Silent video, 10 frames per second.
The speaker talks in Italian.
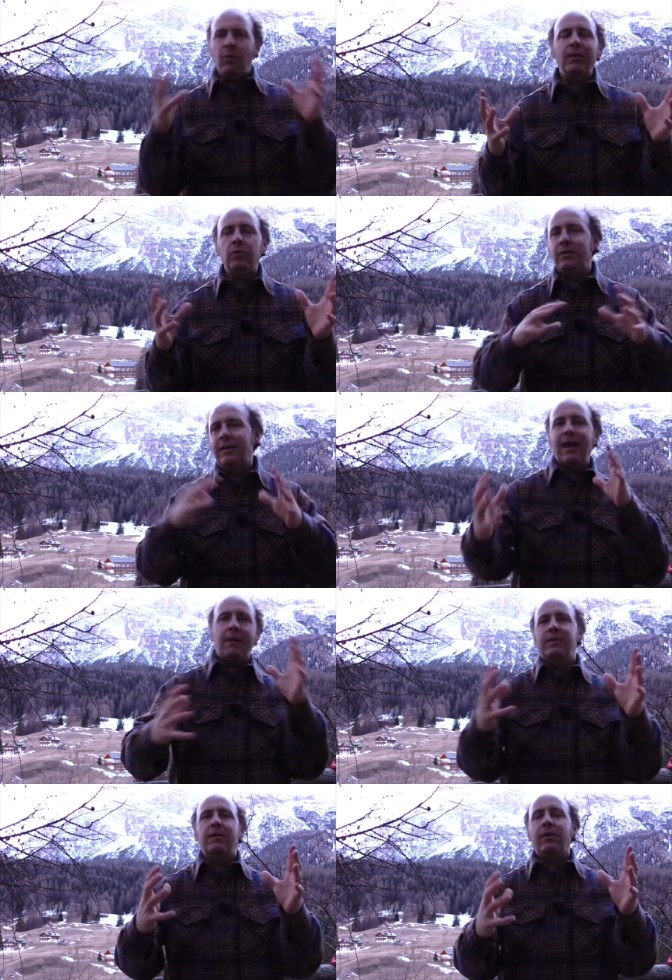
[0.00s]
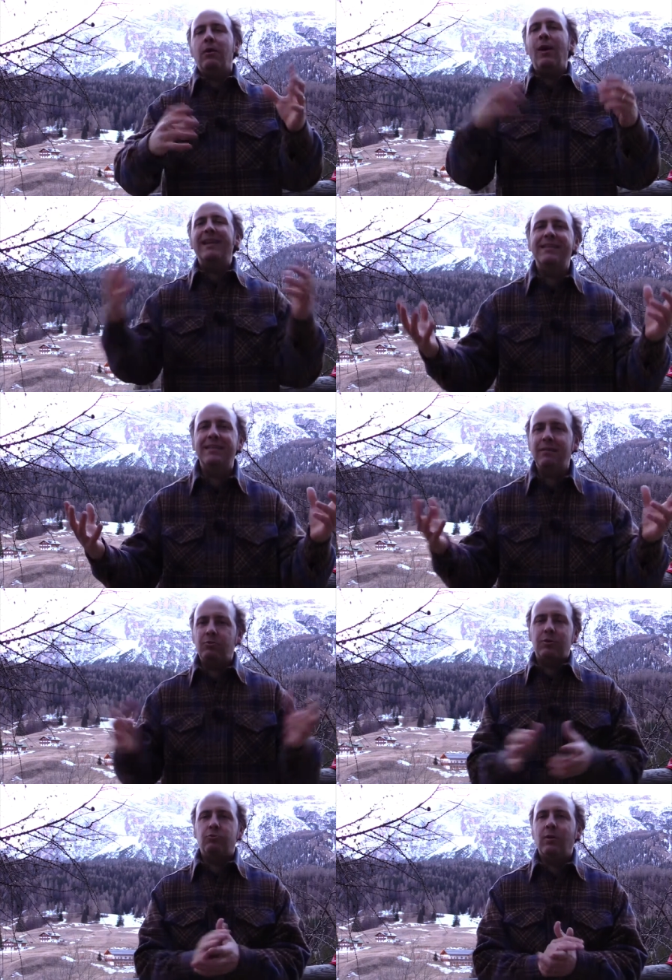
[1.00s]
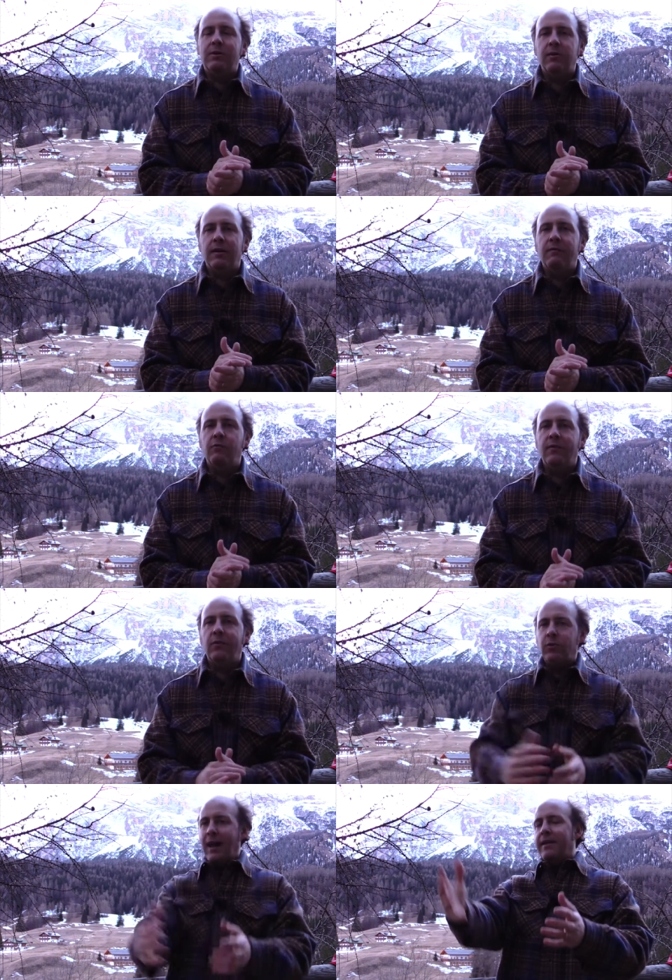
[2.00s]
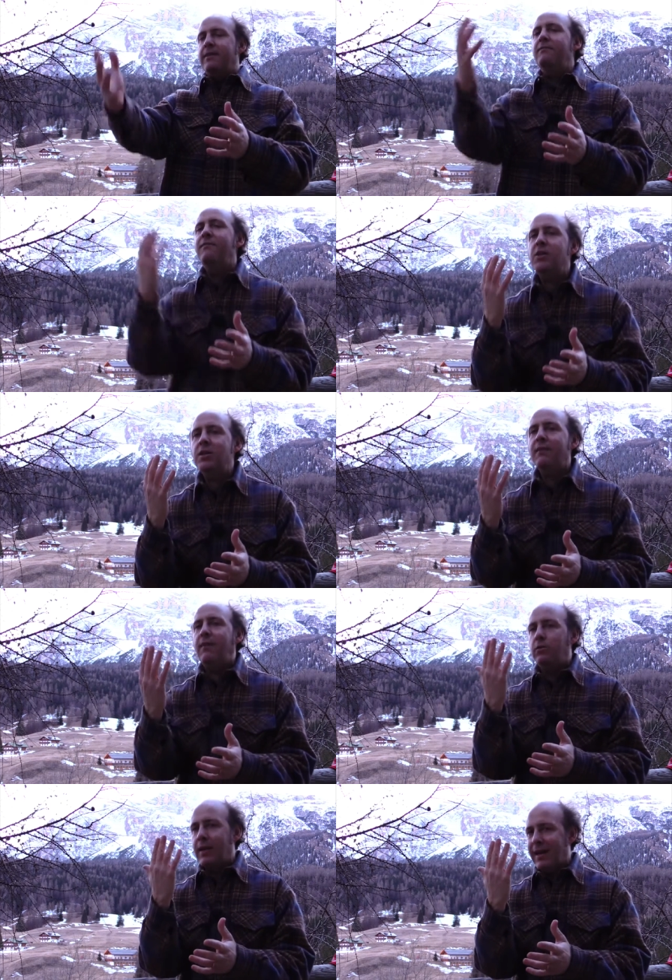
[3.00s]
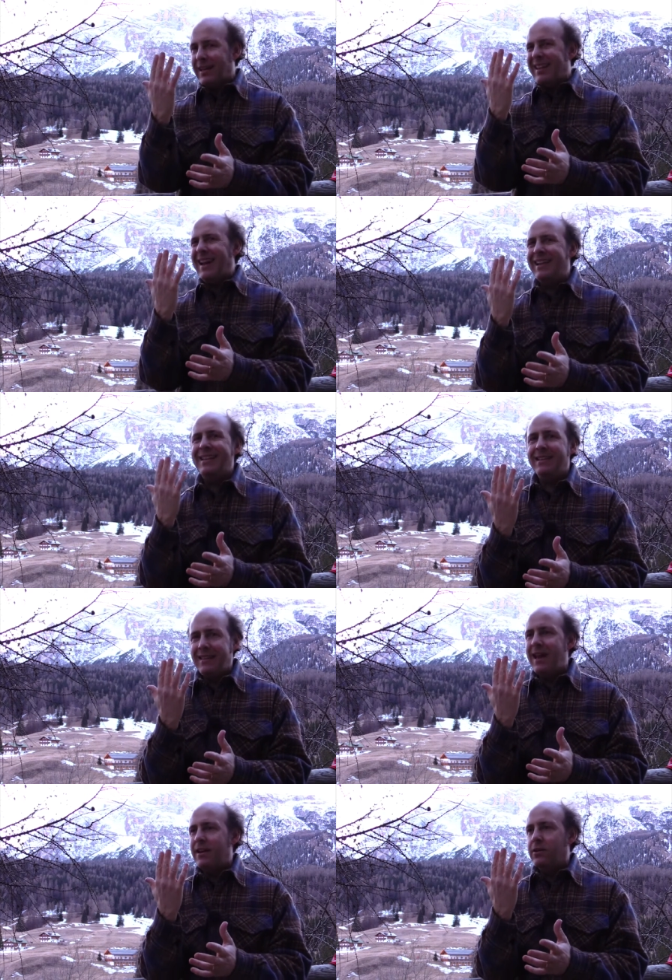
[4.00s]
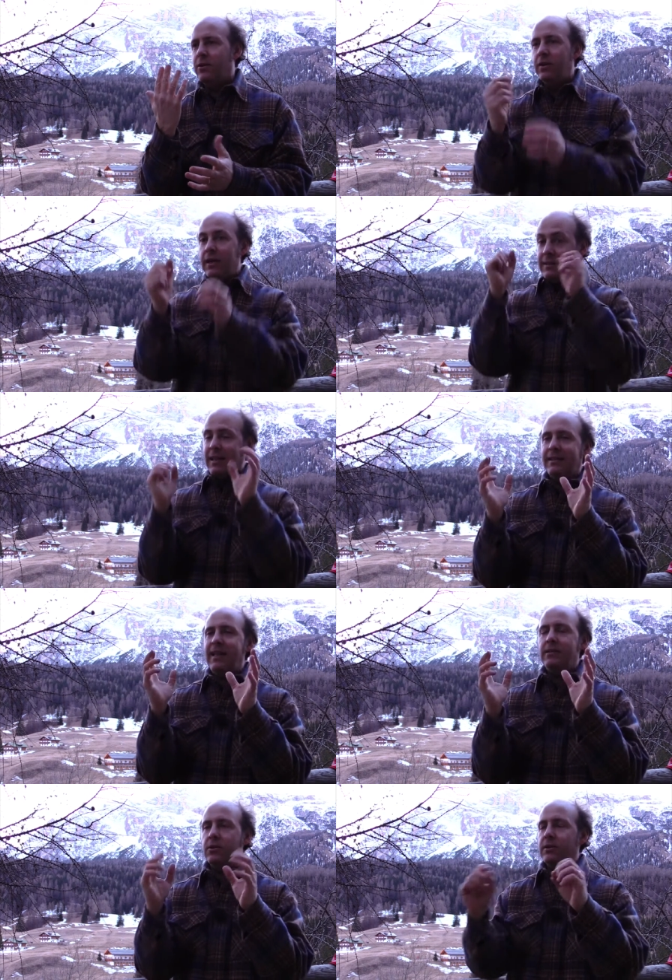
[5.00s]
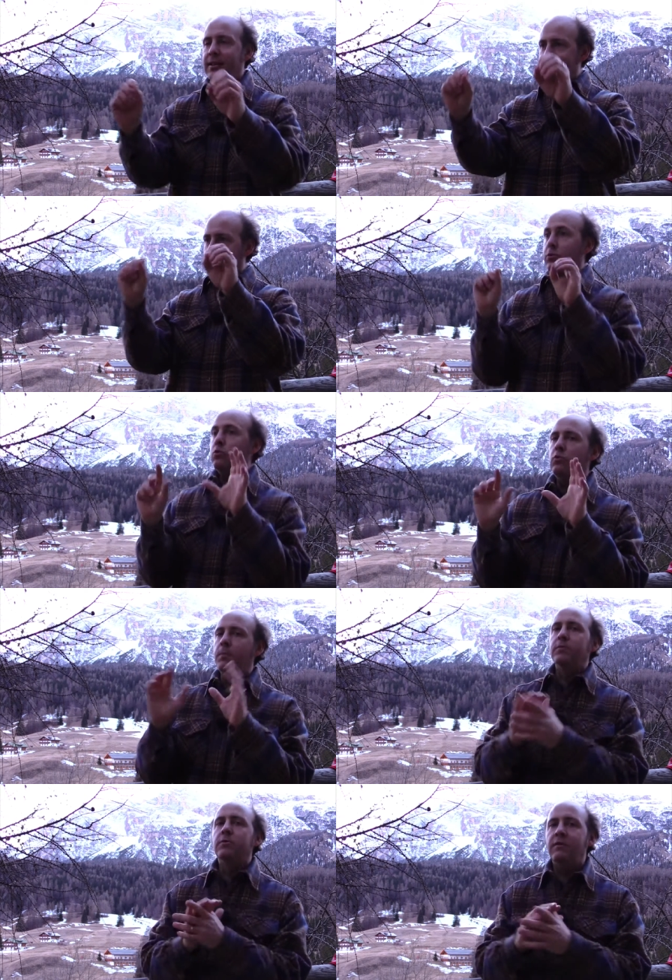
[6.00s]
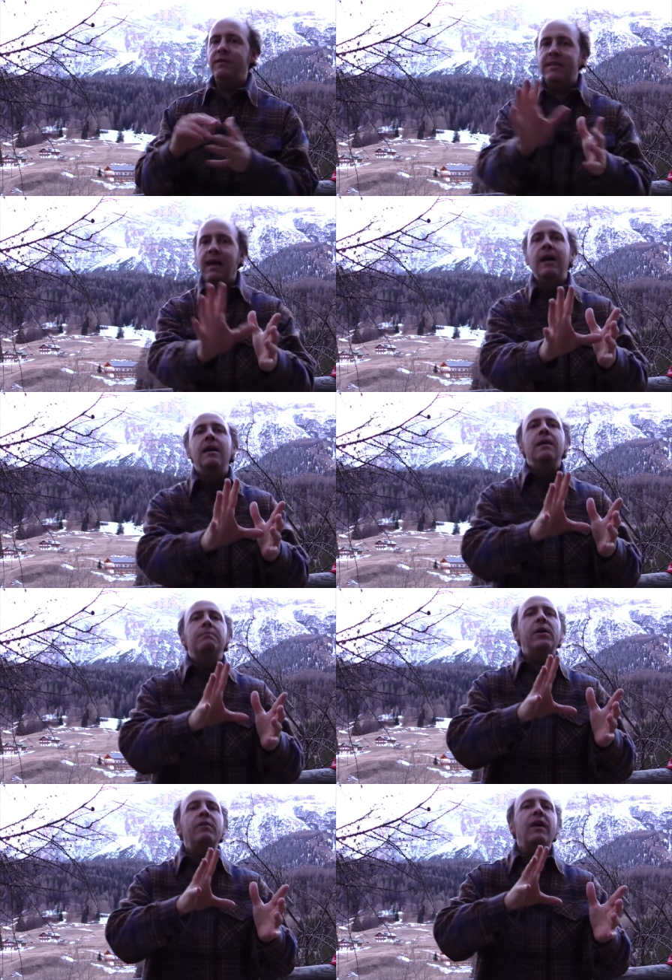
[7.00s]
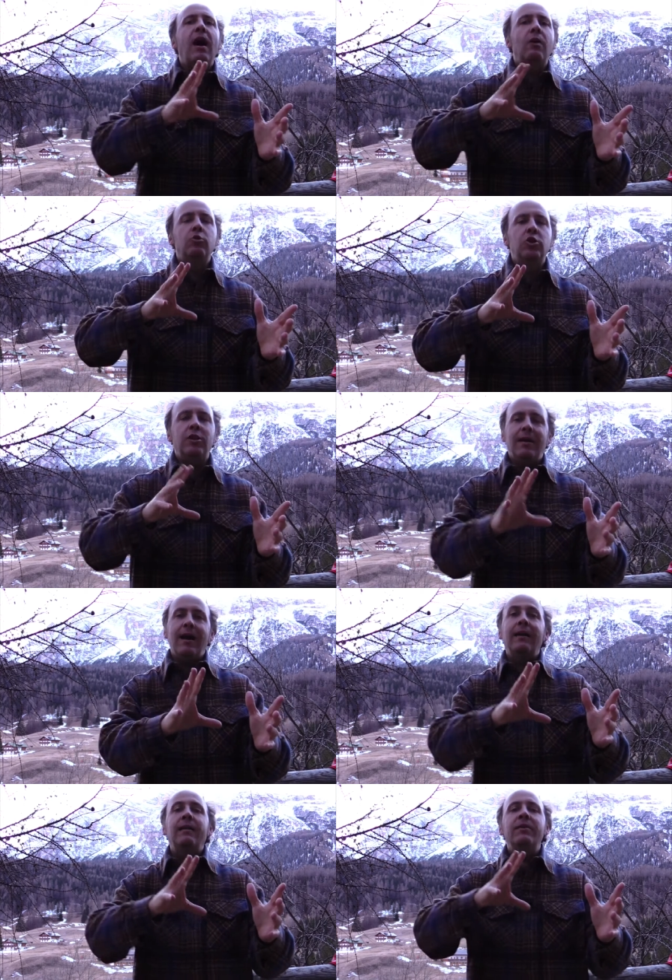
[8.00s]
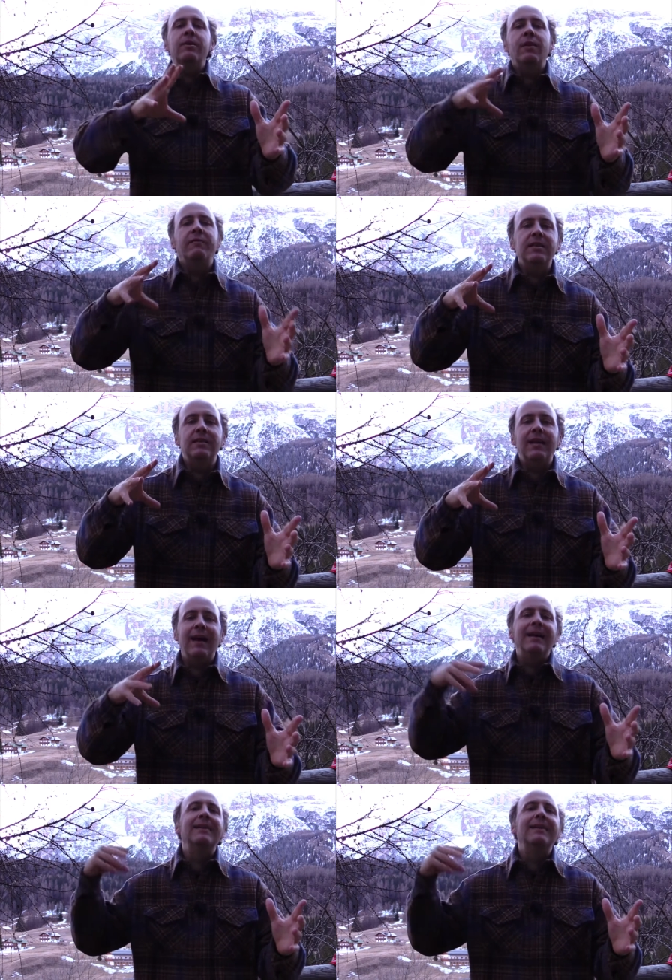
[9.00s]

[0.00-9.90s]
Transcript: Quando ti capita una qualche situazione che vuoi valutare, invece che valutarla dall'interno, da dentro di te, dal tuo punto di vista, prova a uscire, ad avere una vista